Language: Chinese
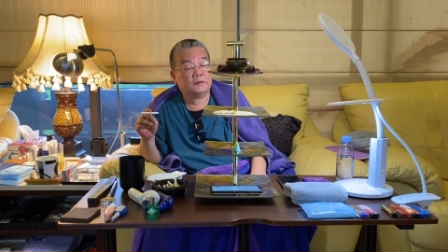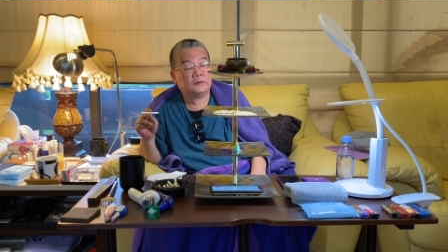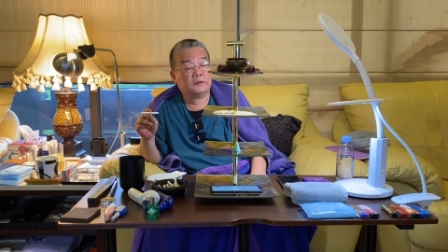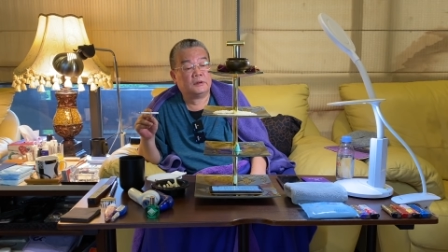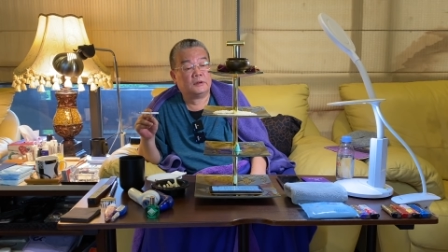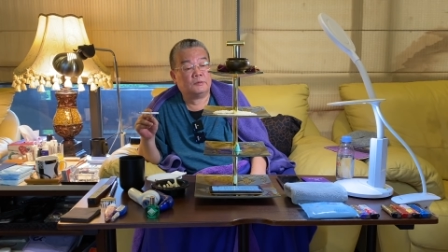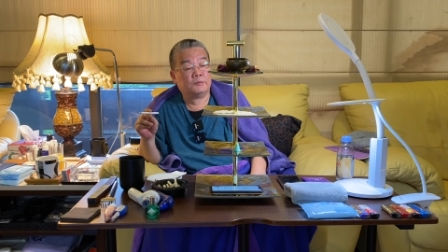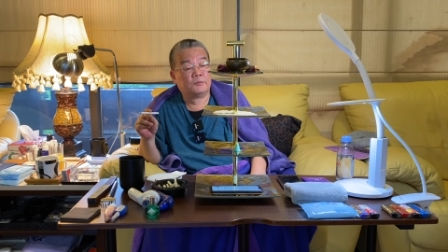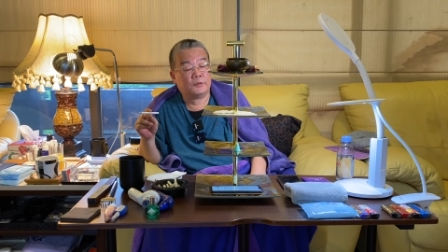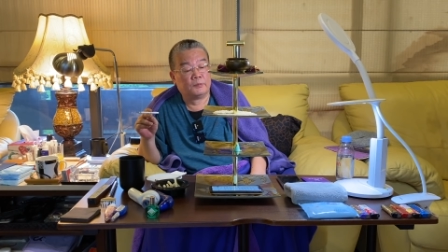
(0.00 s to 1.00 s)
啊，我们
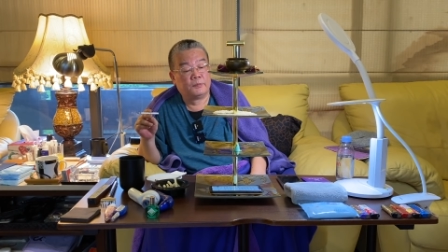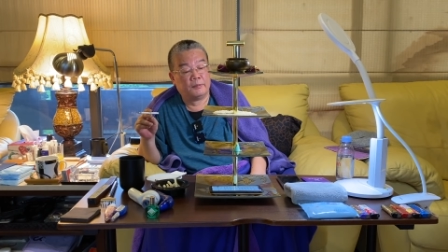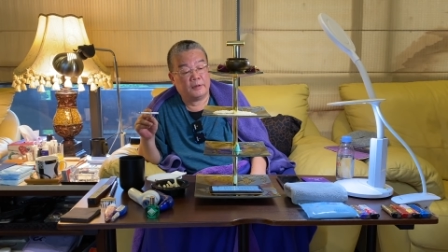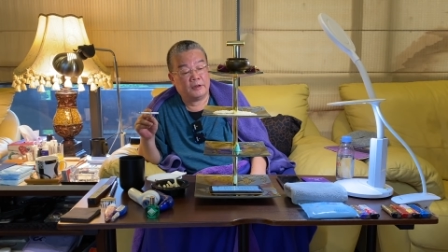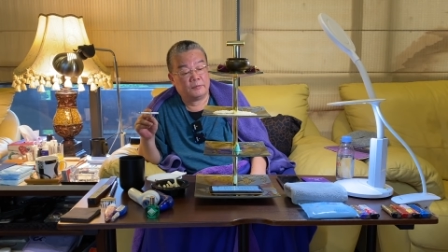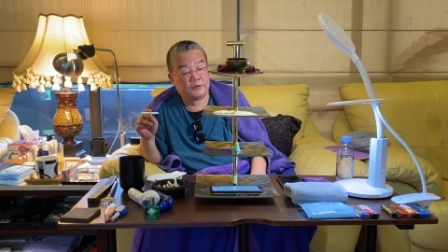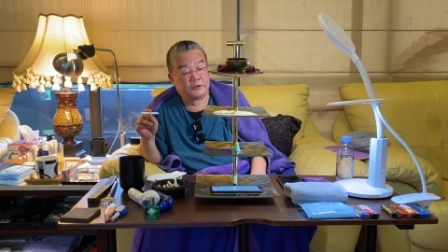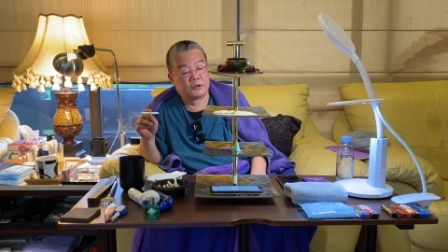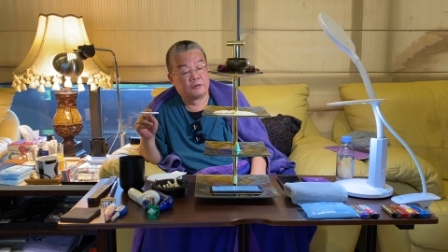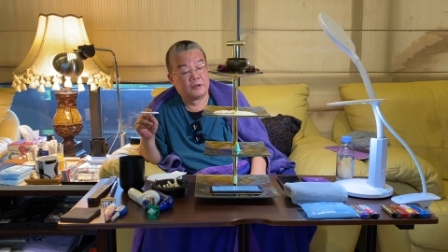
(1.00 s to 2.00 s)
本门呢比较
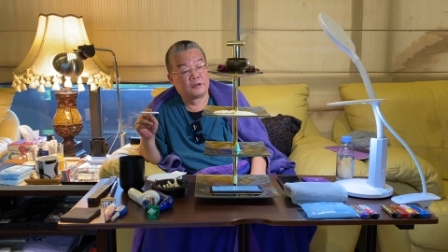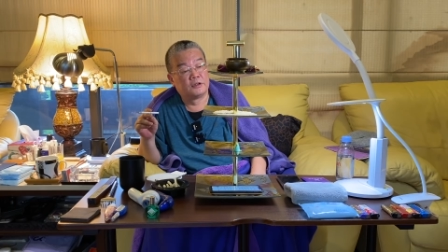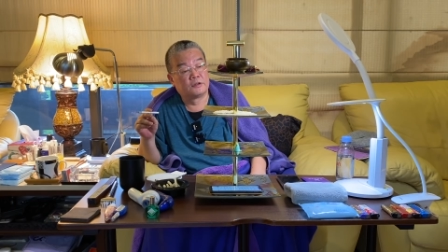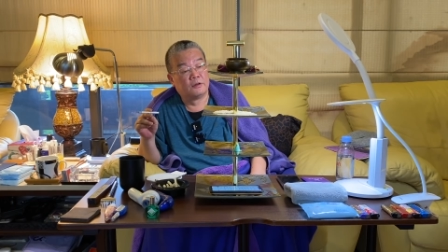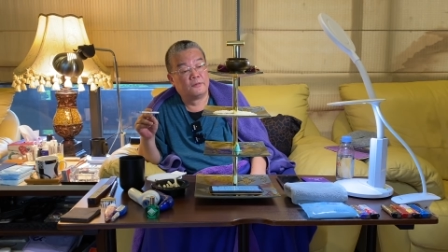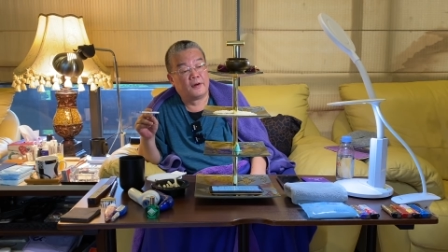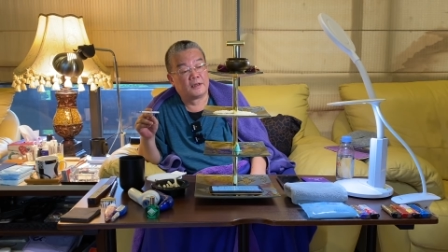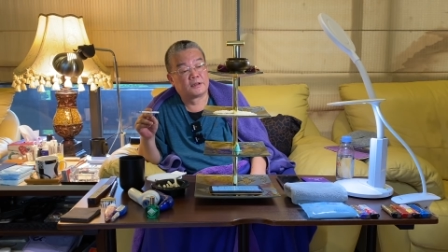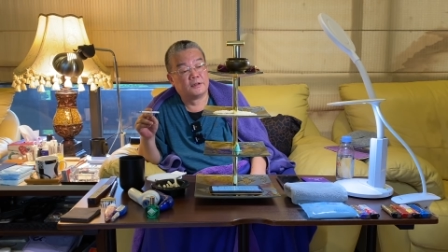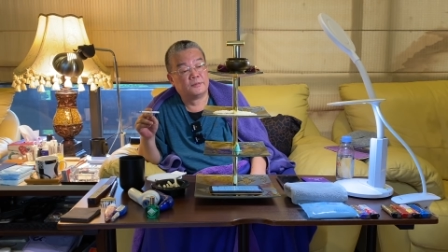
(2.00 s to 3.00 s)
习惯称之为法尘。